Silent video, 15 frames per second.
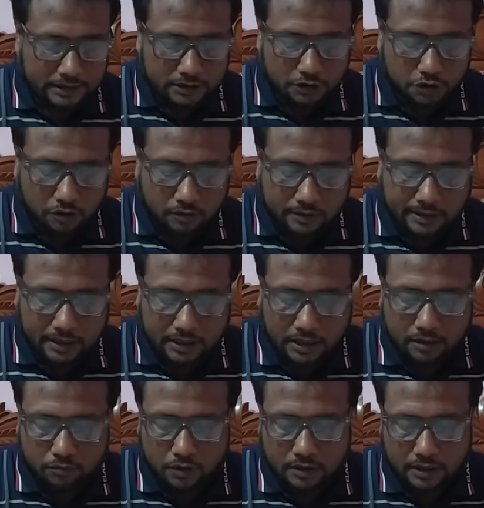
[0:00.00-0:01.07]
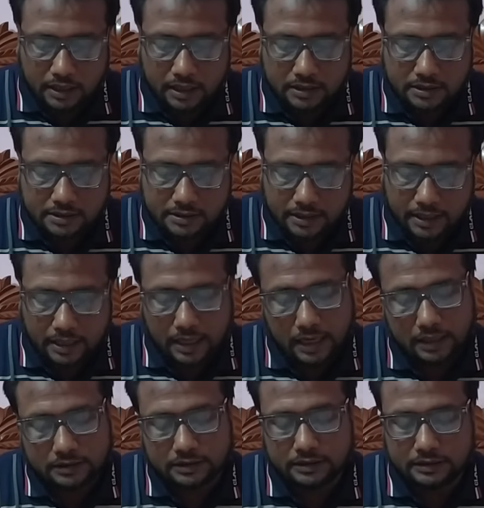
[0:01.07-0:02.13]
তিনশো টাকা এবং নাস্তা
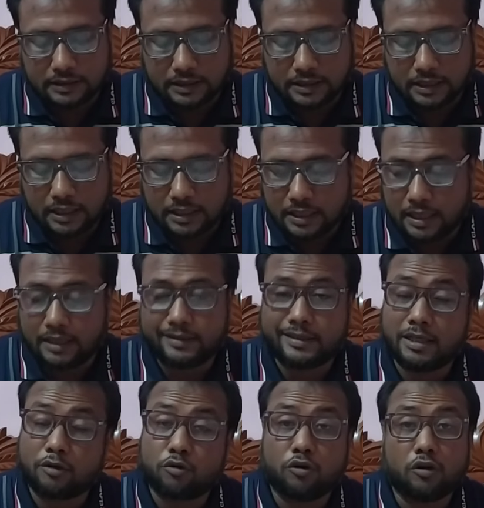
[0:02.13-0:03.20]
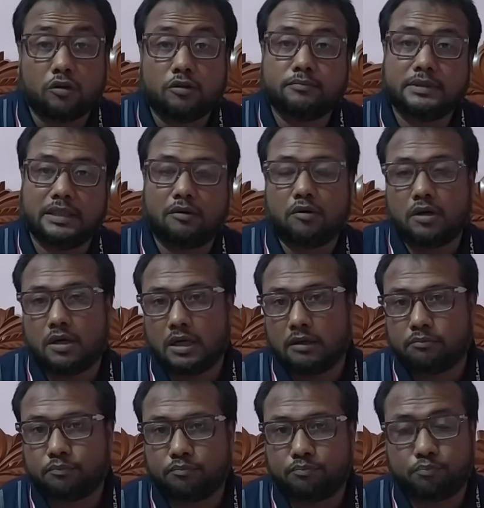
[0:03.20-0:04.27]
আশি টাকা খাতা কলম দেওয়া
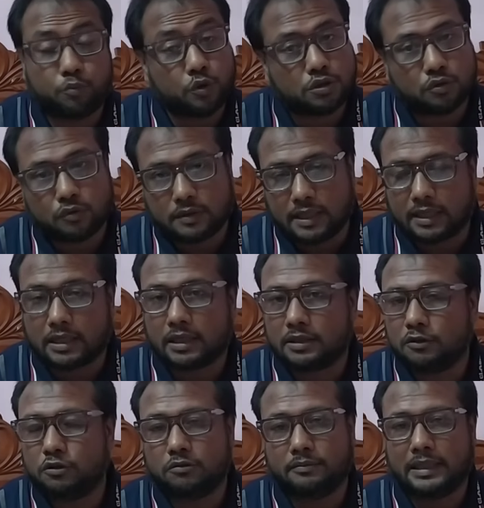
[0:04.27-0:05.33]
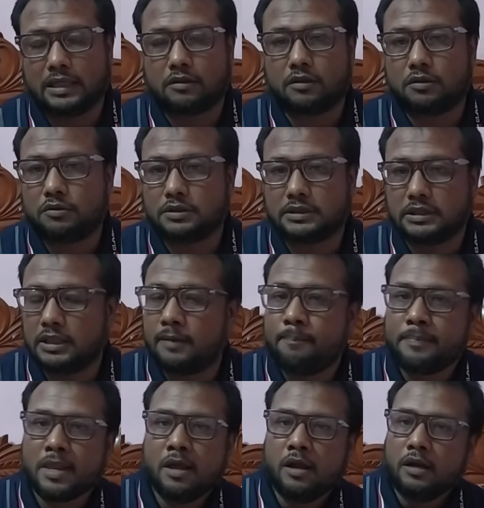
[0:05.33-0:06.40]
হয় প্রচুর টাকা কিন্তু ব্যয় করা হচ্ছে
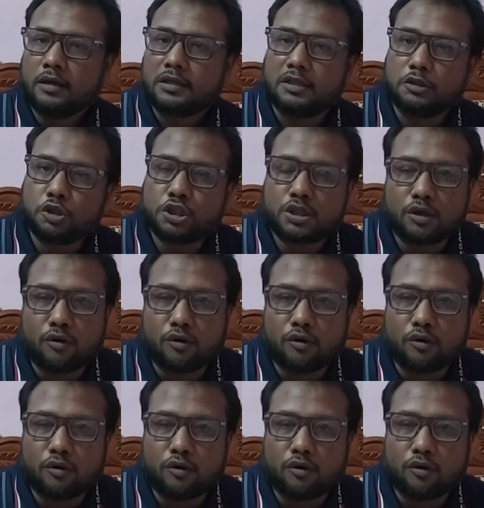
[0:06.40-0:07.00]
কিন্তু